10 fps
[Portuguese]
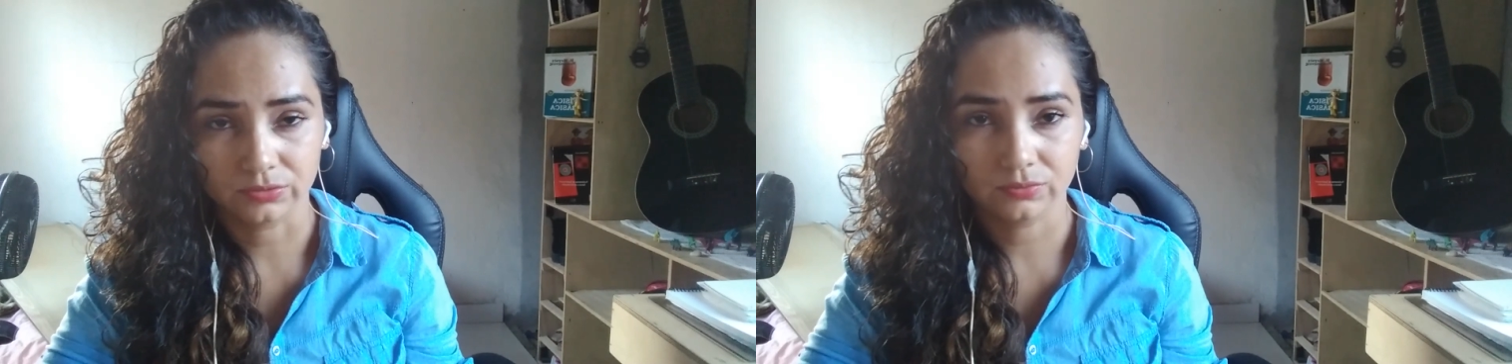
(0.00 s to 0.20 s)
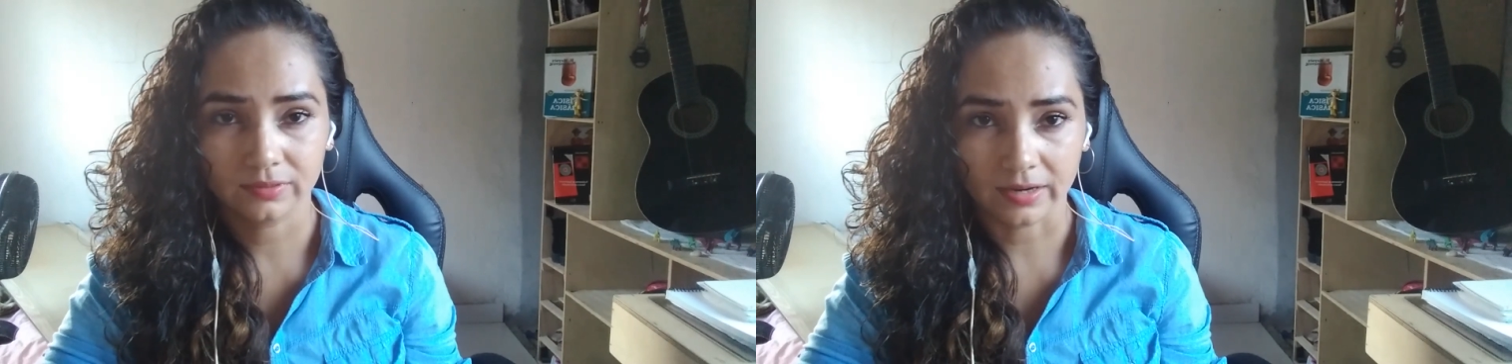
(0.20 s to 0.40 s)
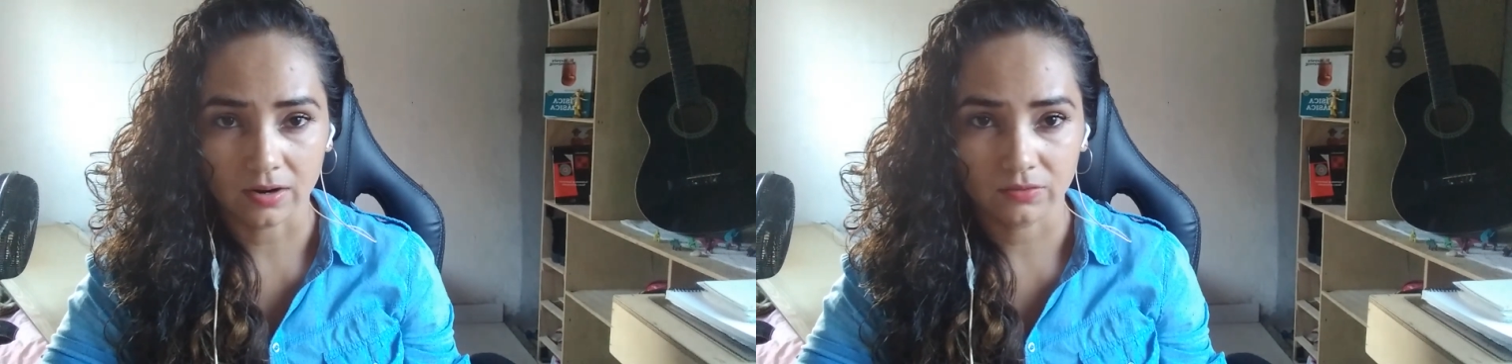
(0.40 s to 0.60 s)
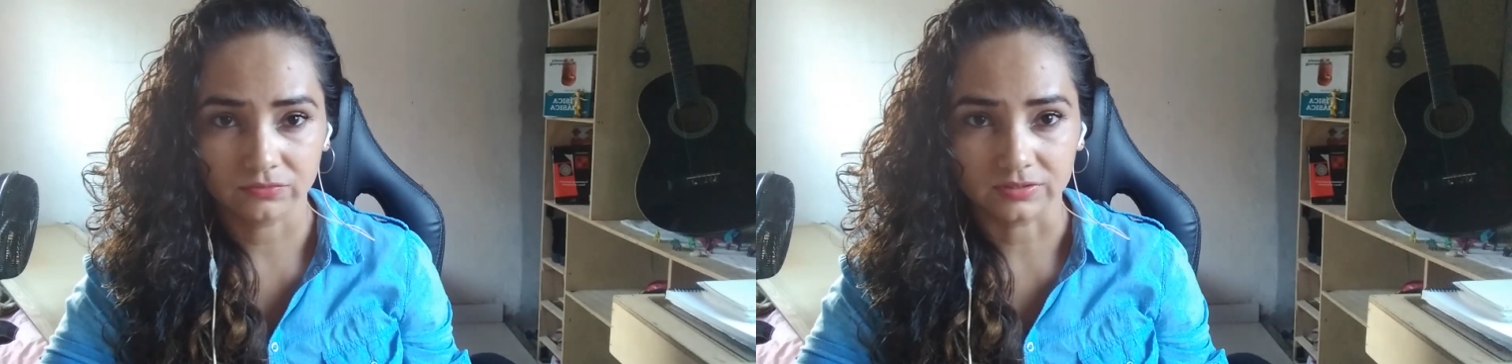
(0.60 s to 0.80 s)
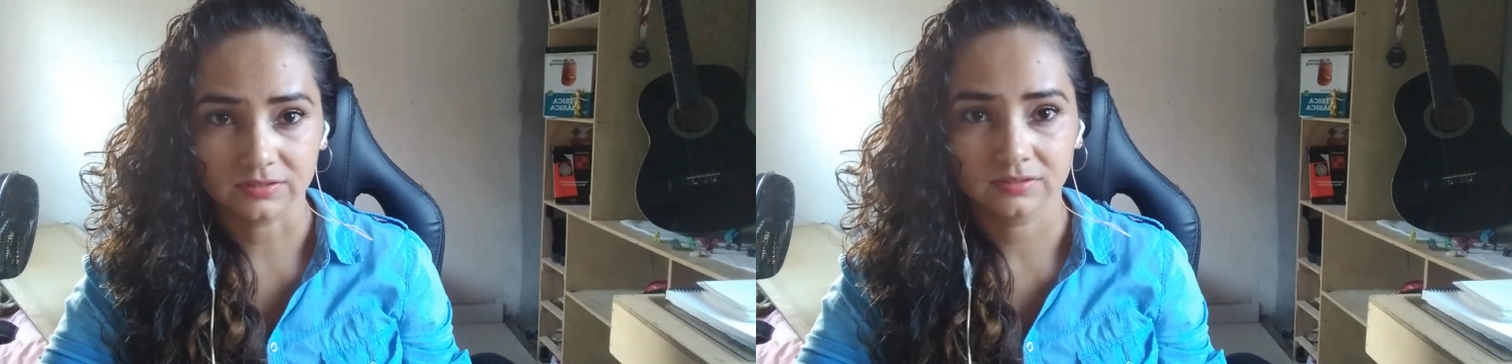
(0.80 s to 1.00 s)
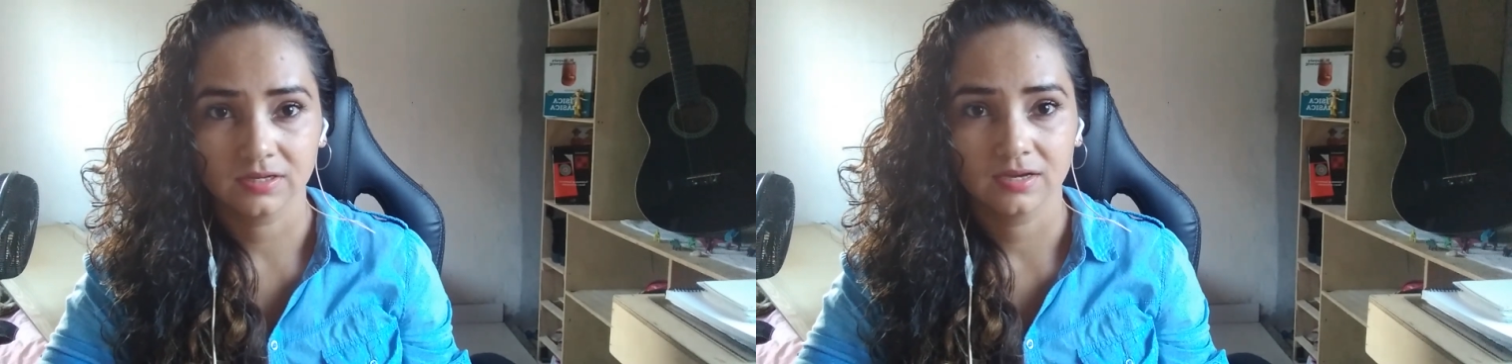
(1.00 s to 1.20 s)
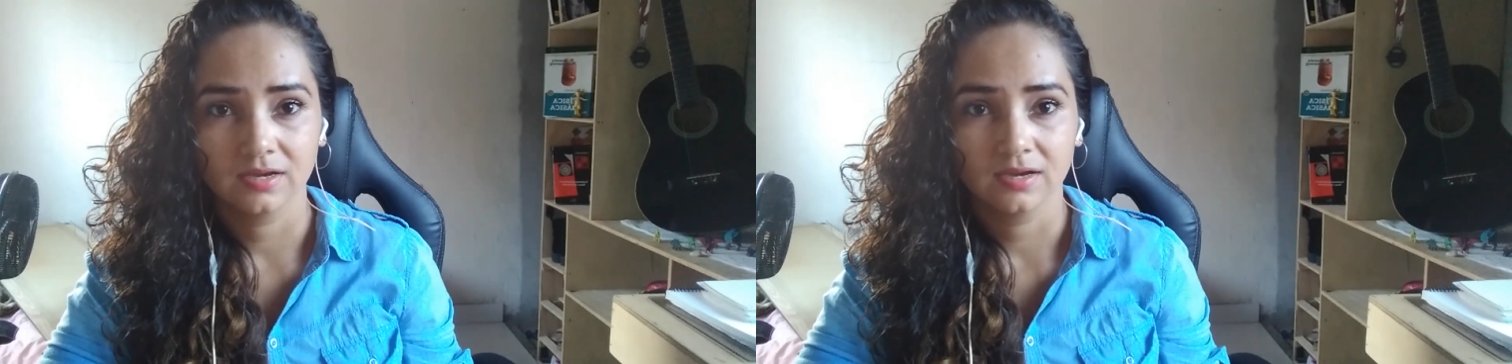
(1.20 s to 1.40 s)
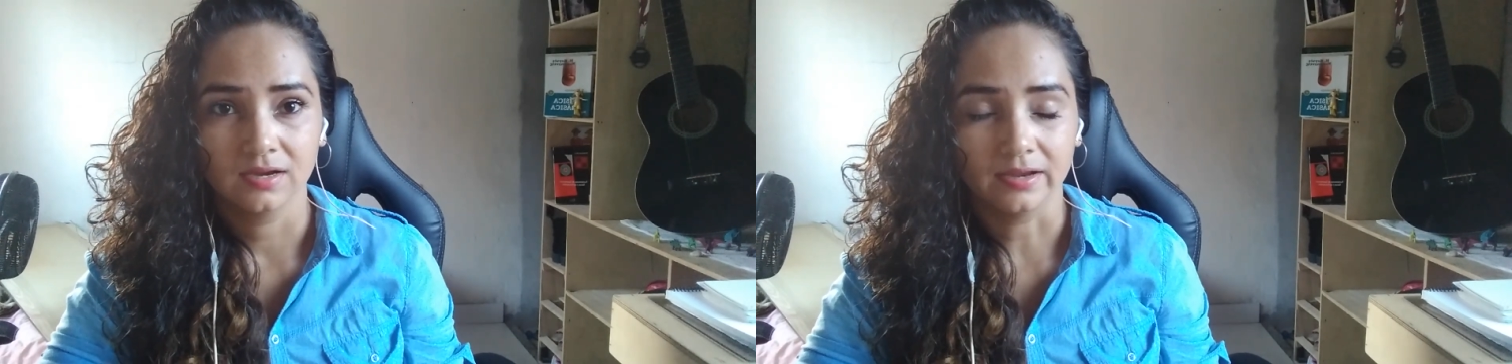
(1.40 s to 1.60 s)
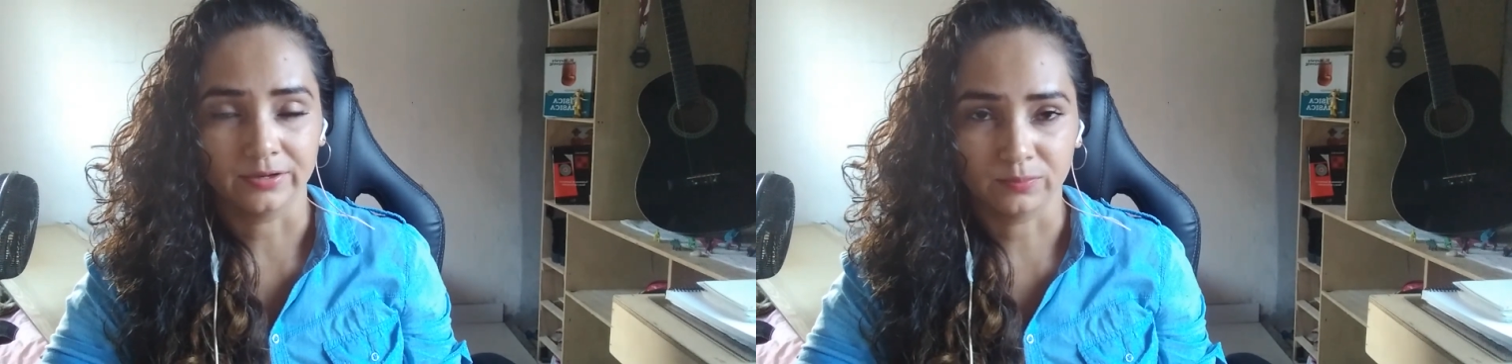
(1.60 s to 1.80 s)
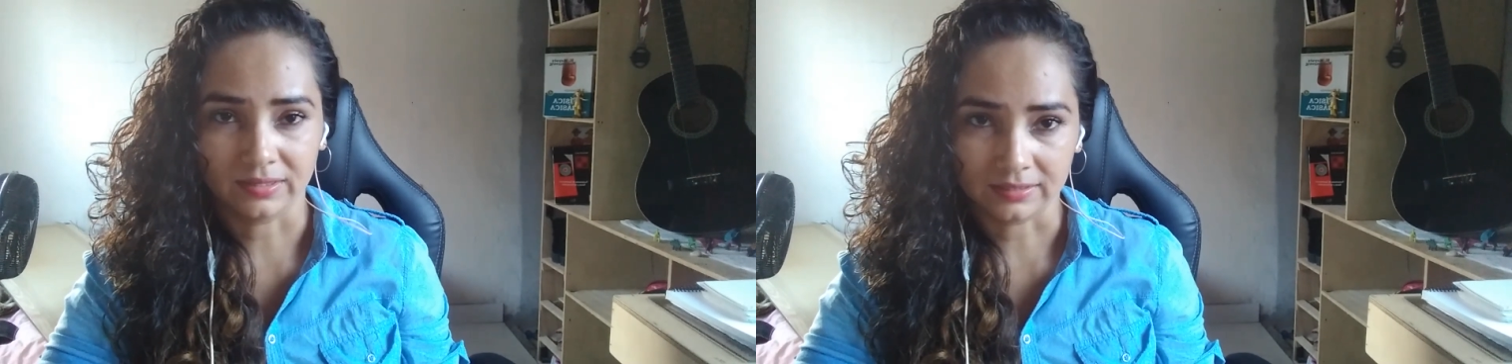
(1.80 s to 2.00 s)
kelvins em
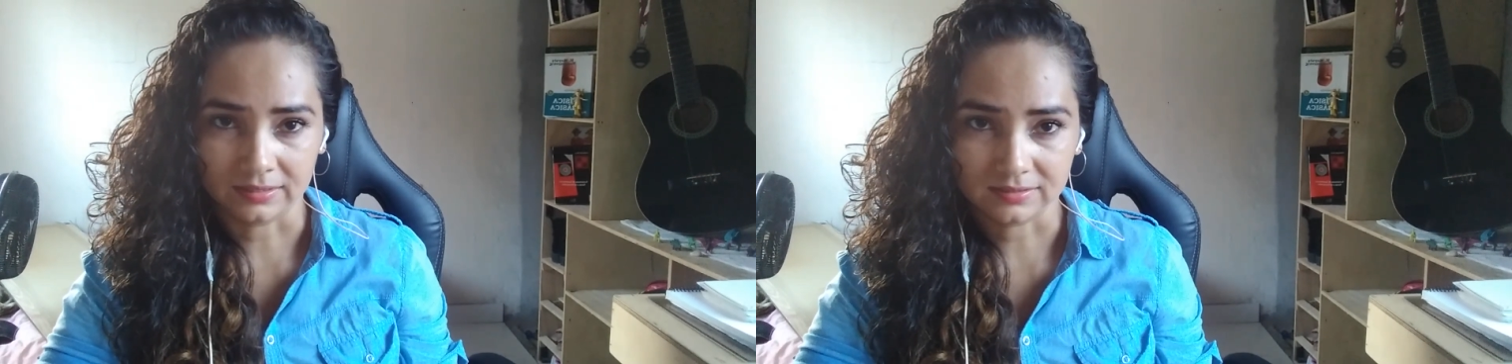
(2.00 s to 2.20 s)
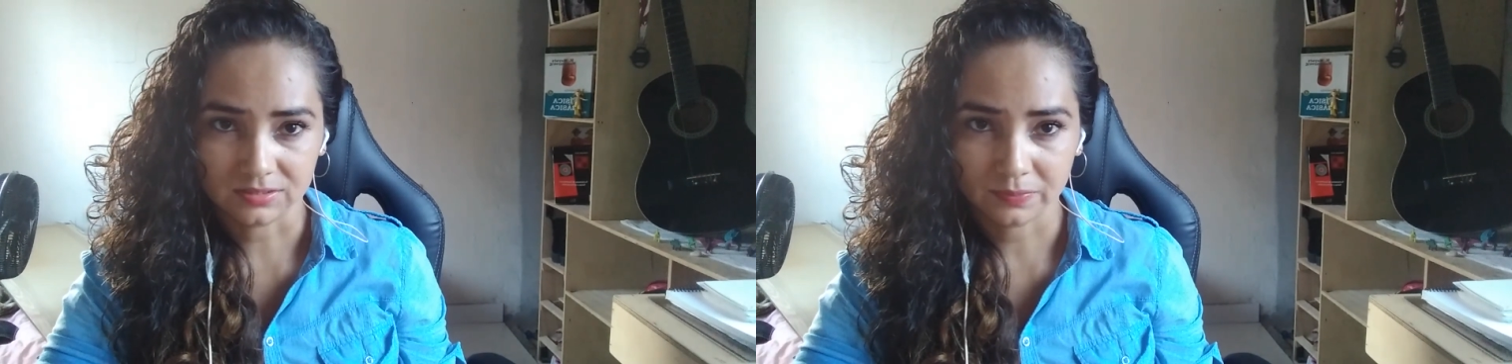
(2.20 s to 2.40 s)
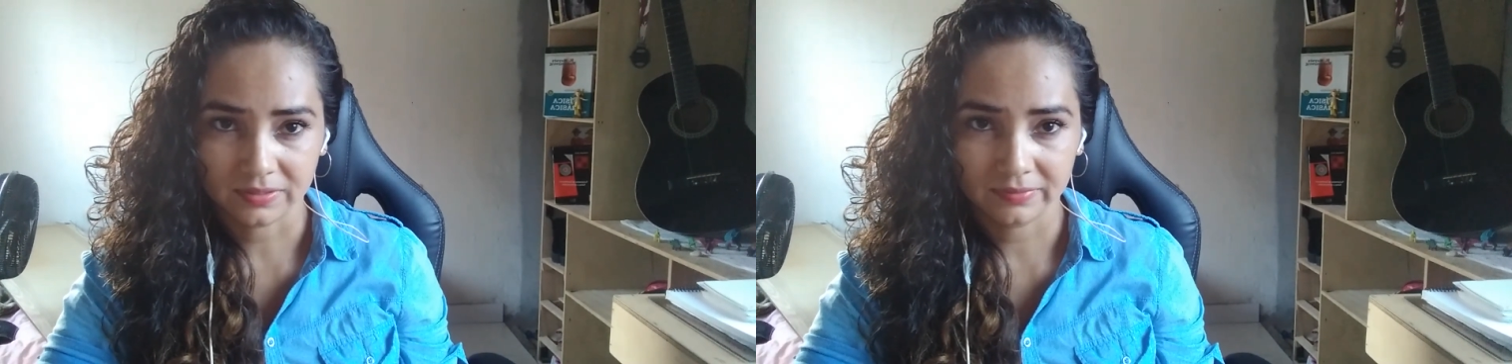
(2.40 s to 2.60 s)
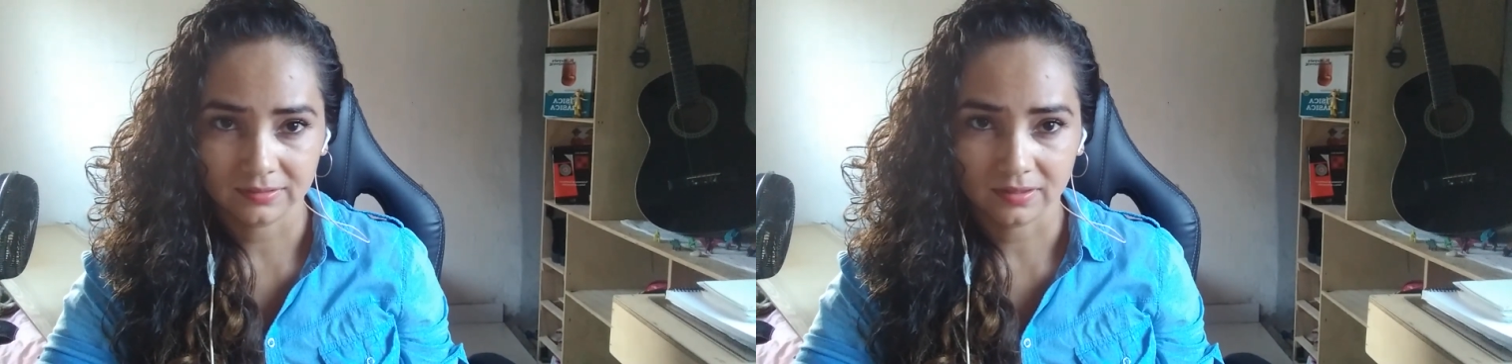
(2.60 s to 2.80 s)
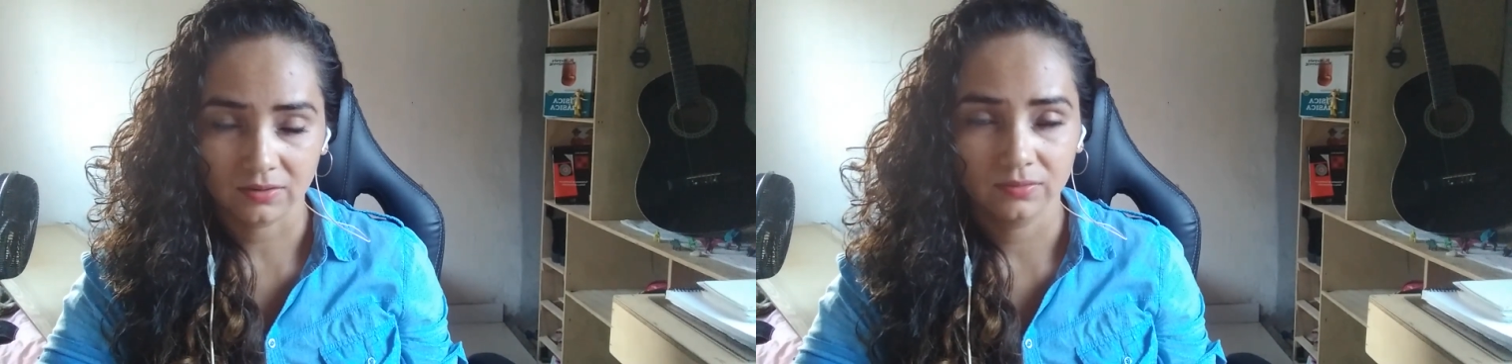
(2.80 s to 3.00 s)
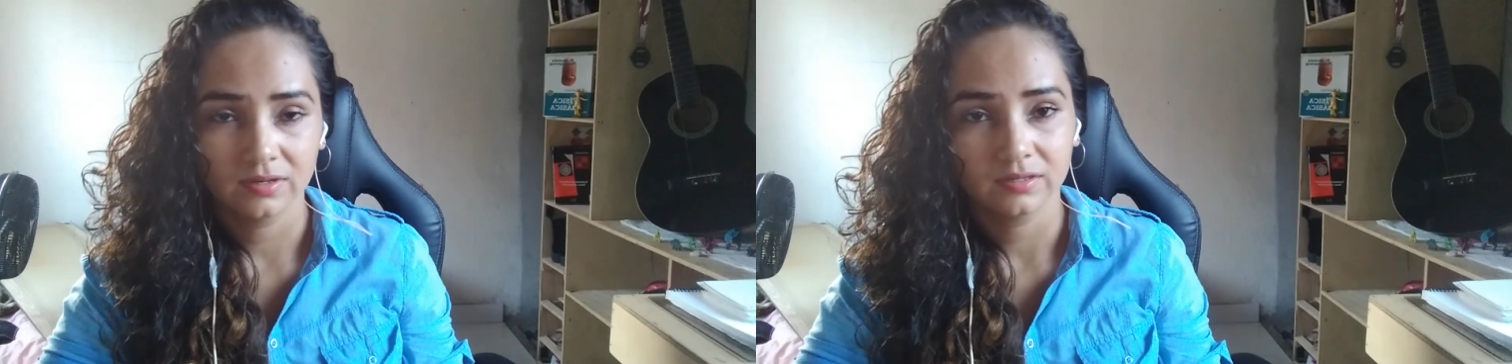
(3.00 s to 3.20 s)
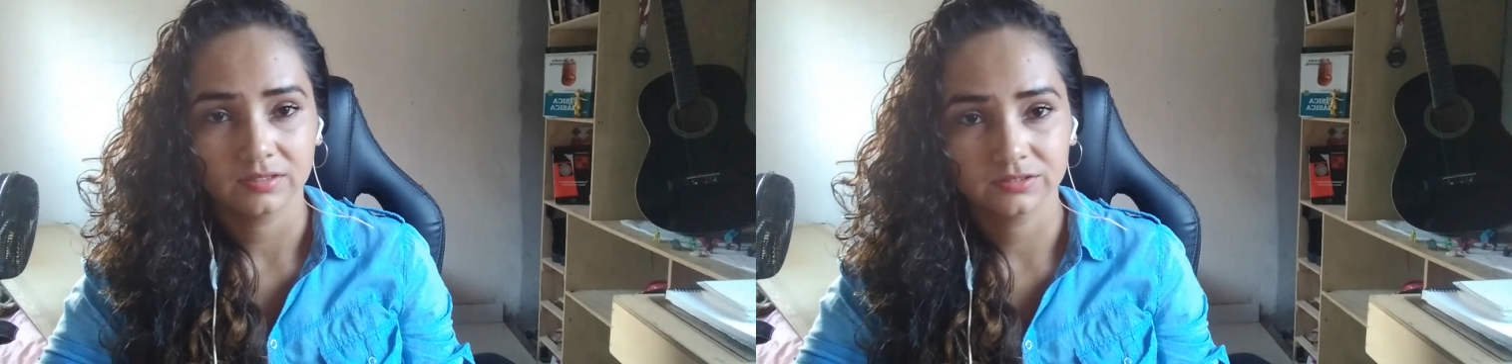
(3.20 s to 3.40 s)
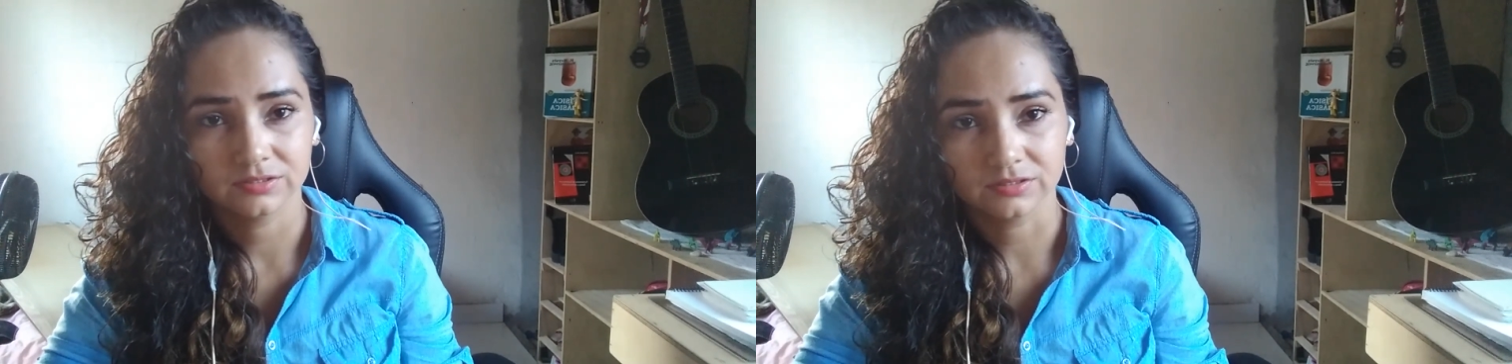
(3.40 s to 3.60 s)
uma análise experimental e